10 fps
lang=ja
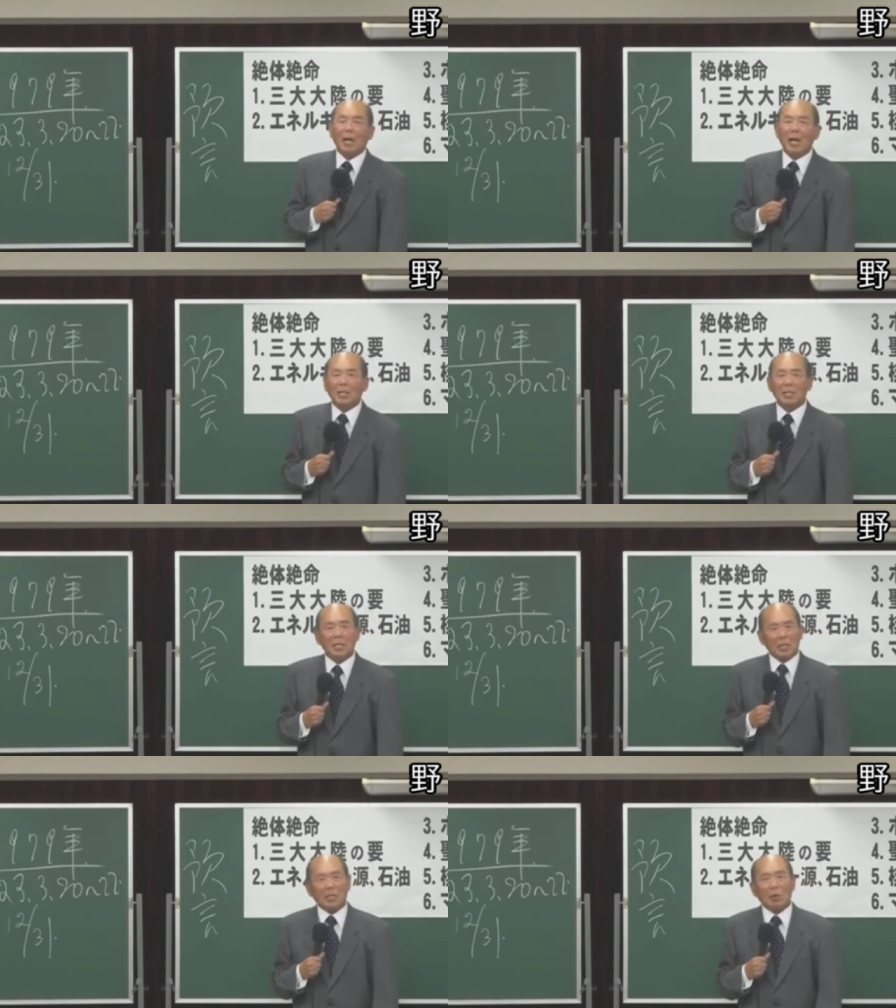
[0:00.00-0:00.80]
縁
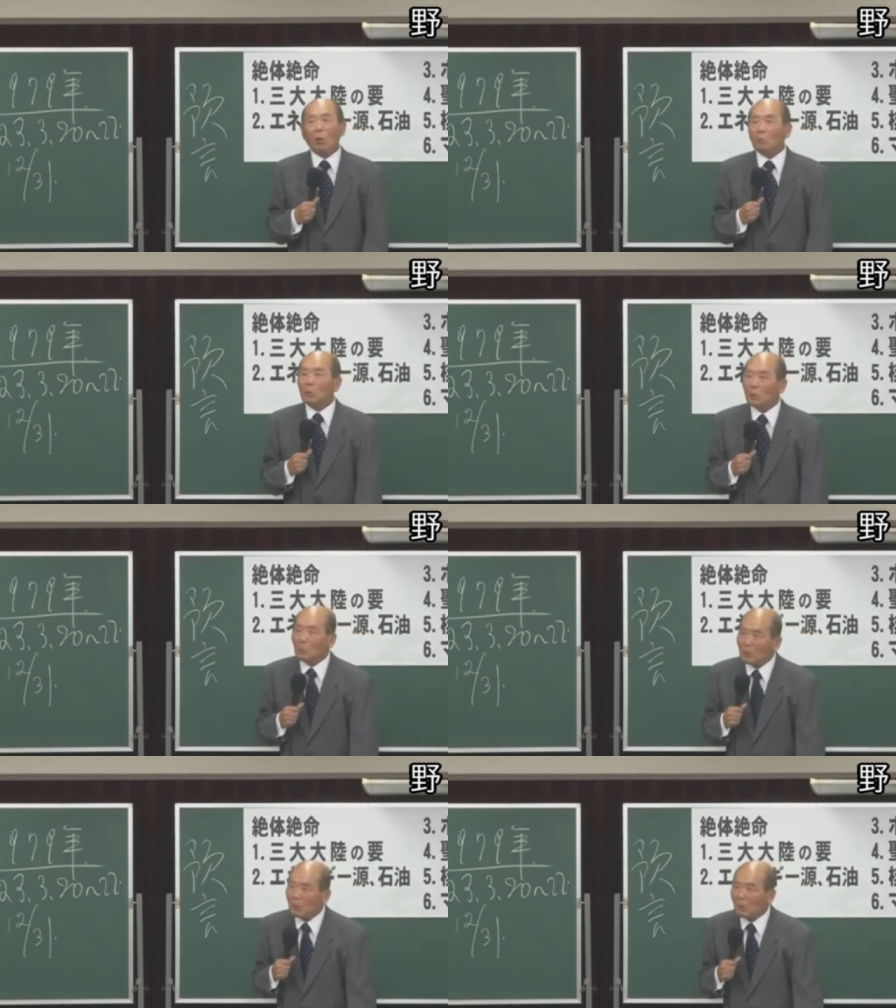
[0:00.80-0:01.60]
起を結
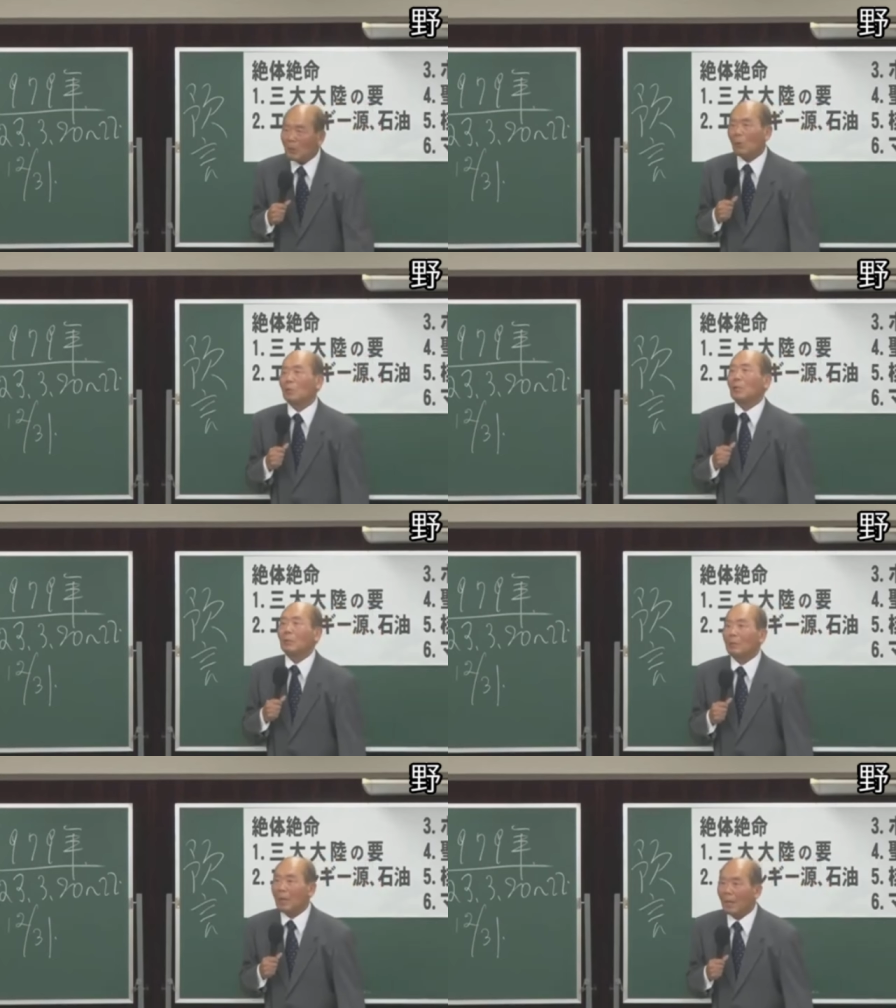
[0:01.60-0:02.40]
ぶと日本じゃ
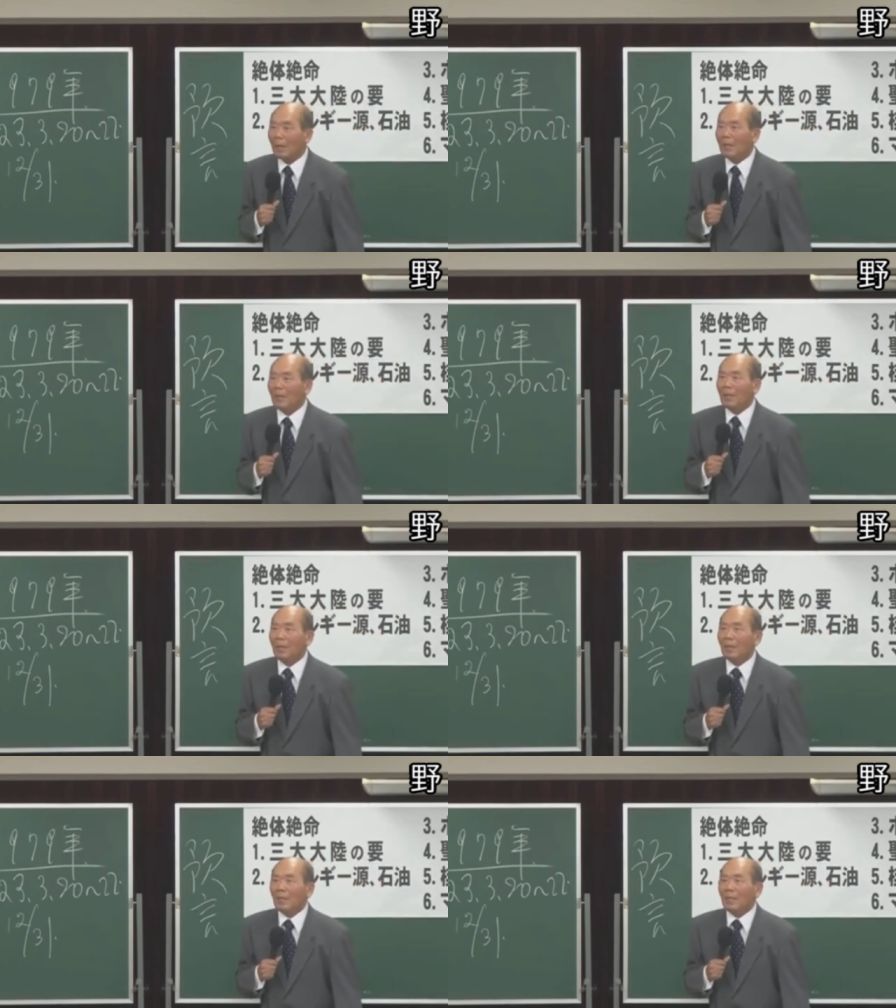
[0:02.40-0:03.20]
よね
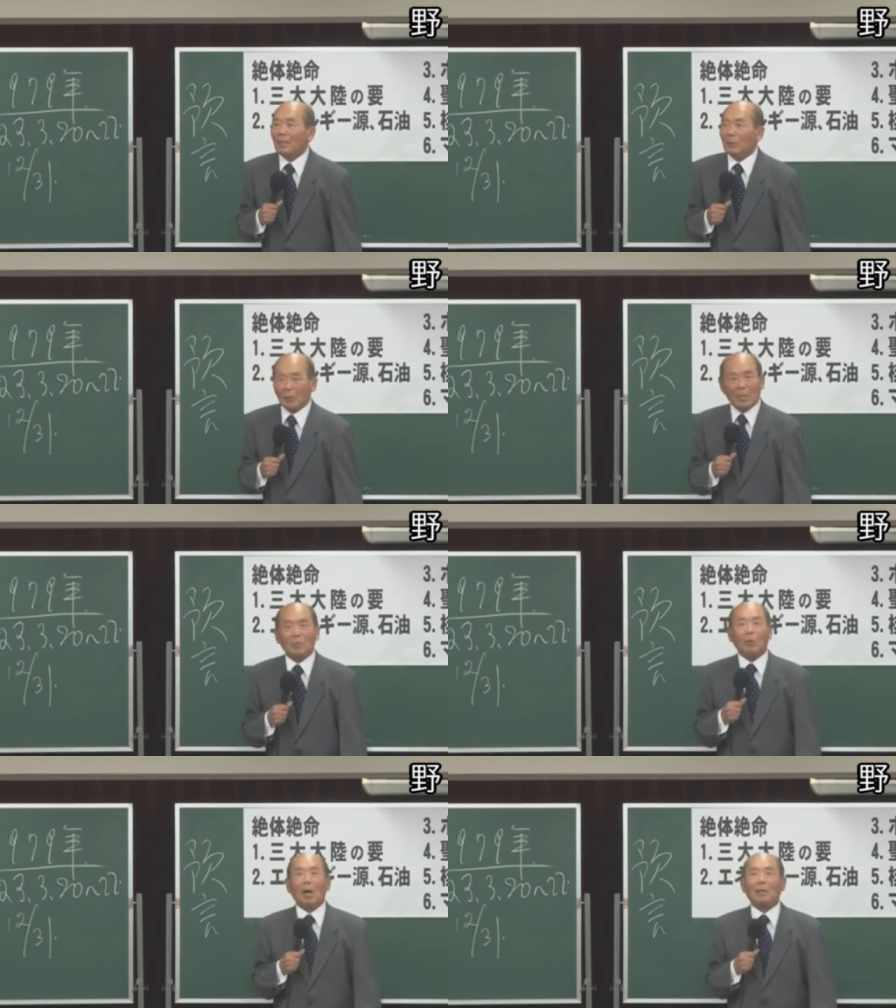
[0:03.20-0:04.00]
1
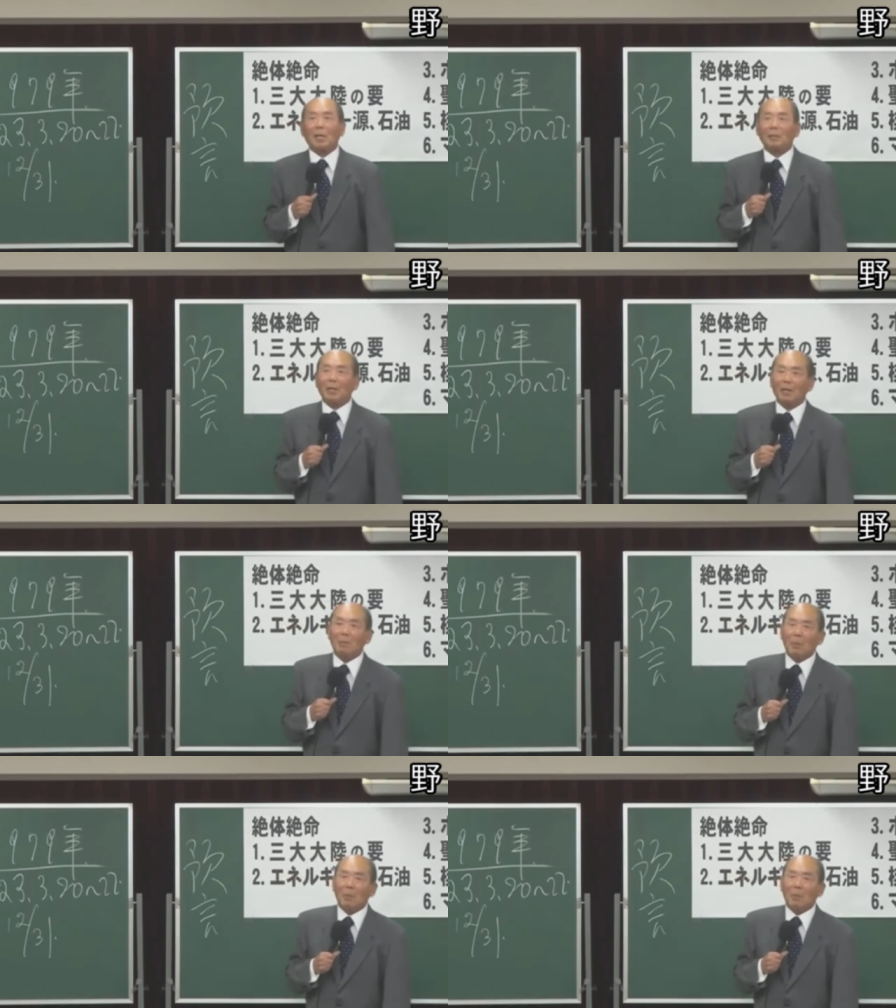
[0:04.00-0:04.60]
日の元旦に